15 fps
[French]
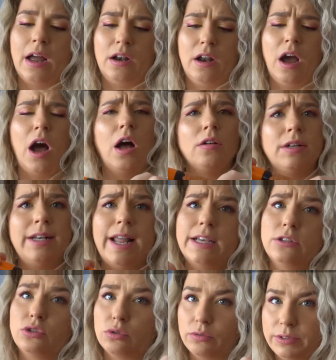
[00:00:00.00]
le All
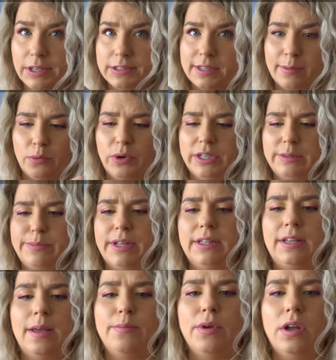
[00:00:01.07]
Clash, je trouve qu'il ressemble au
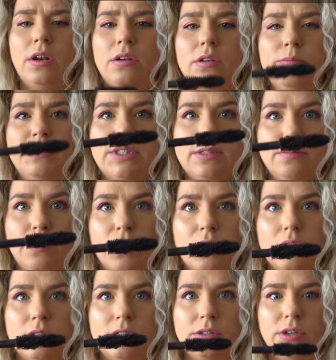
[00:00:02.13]
Expandable, la petite
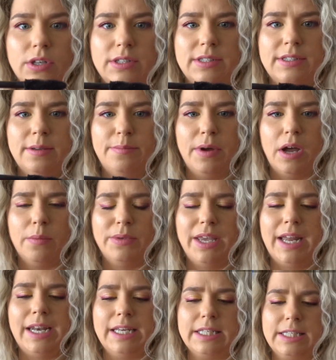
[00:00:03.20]
brosse euh, qui sépare
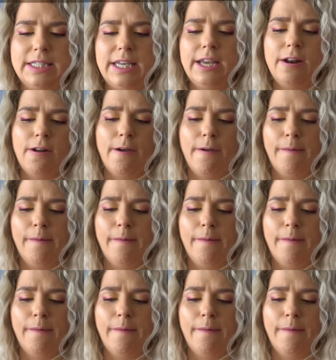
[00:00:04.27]
bien les cils.